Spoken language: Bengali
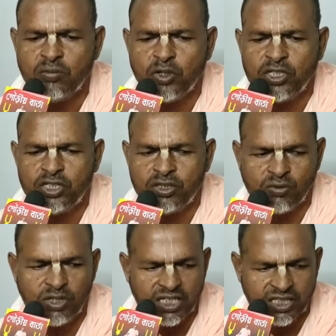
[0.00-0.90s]

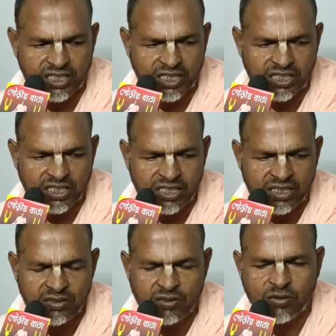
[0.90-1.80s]
বৈশ্যকুলে এসেছেন
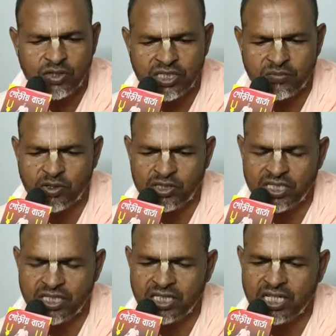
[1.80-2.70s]
ঘোষের
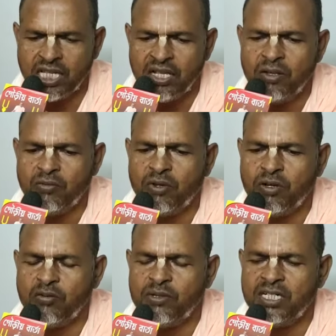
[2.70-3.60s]
বংশে
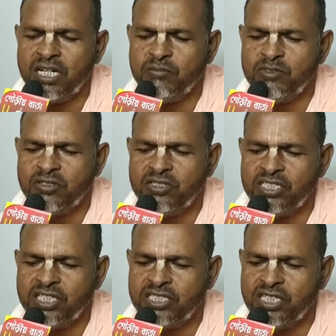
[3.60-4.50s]
ভগবান রামচন্দ্র
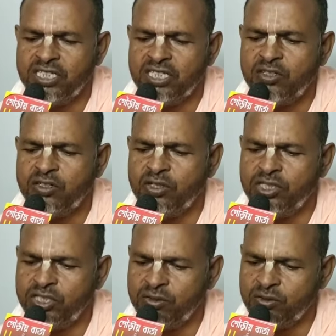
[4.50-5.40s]
এসেছেন
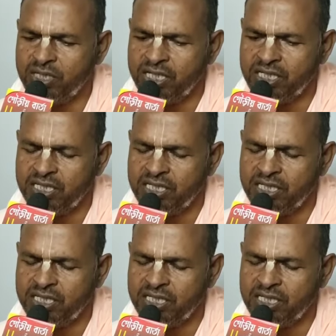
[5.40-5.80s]
ক্ষত্রিয়কুলে